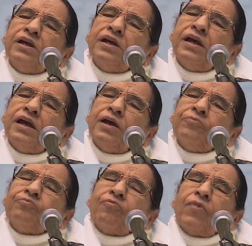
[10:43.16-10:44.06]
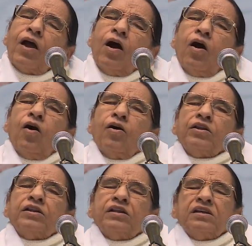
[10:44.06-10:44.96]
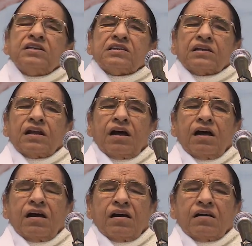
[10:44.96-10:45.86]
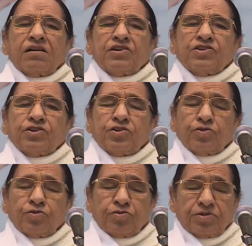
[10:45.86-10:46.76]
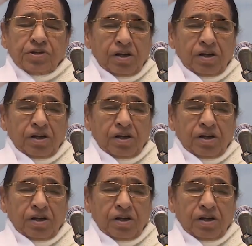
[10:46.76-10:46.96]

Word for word: தான் சொல்ல வேண்டிய வழியிலிருந்து மாறி சென்று விடுகிறார்கள்